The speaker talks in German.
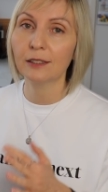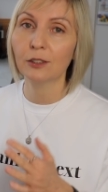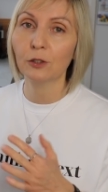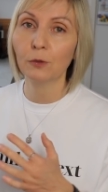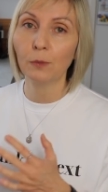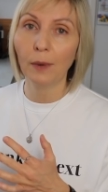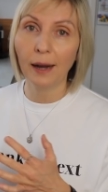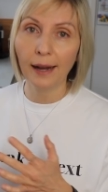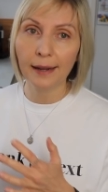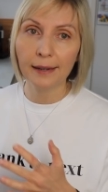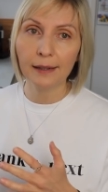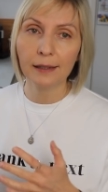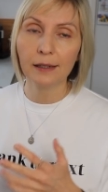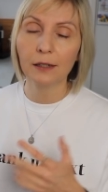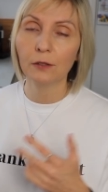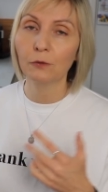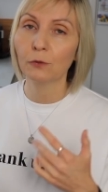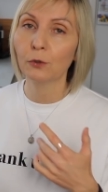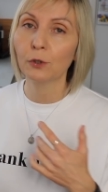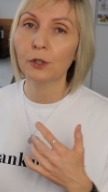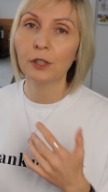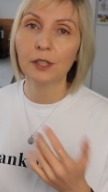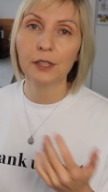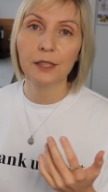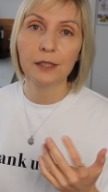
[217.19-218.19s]
zum anderen
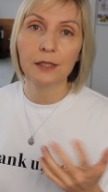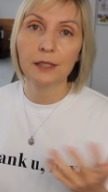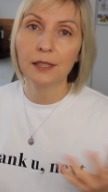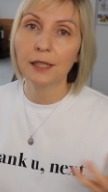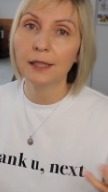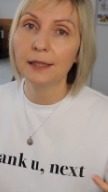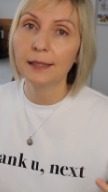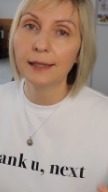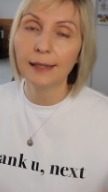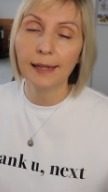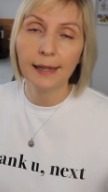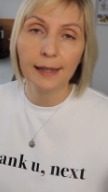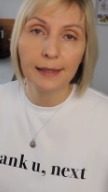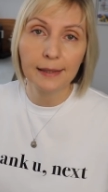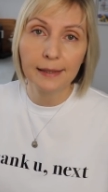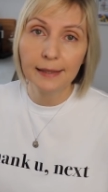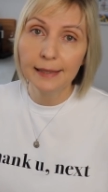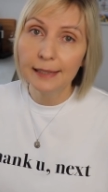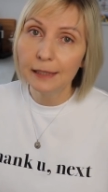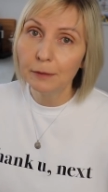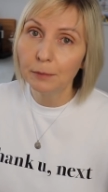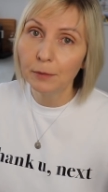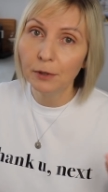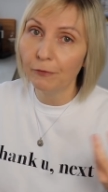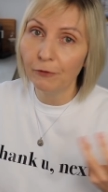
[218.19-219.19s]
würde ich das hinterher
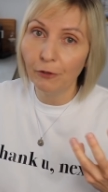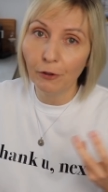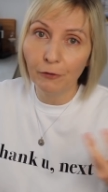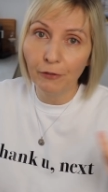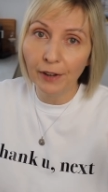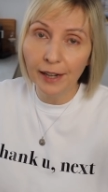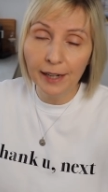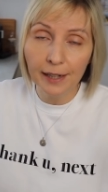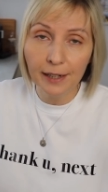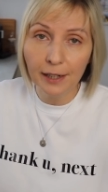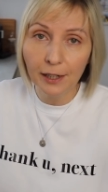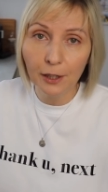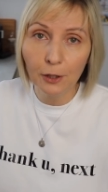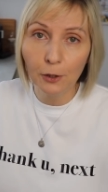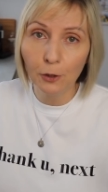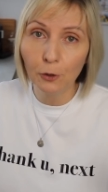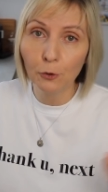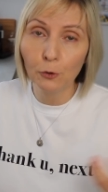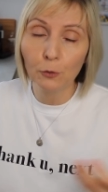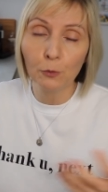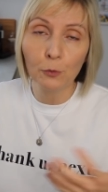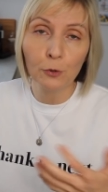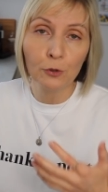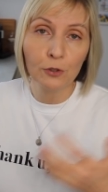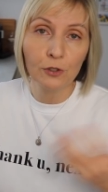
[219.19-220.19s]
nicht mehr verwenden
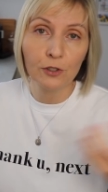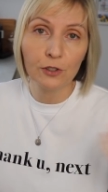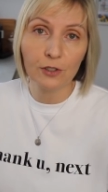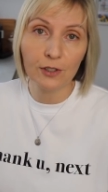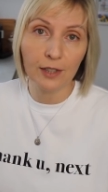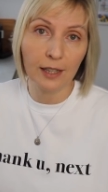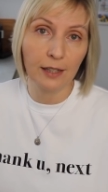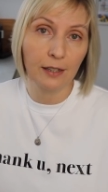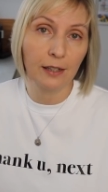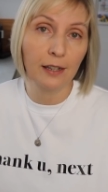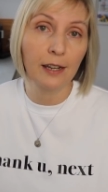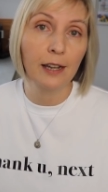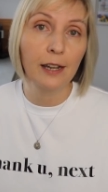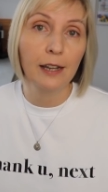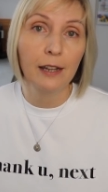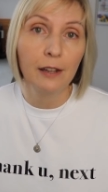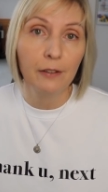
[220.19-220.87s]
und müsste es dann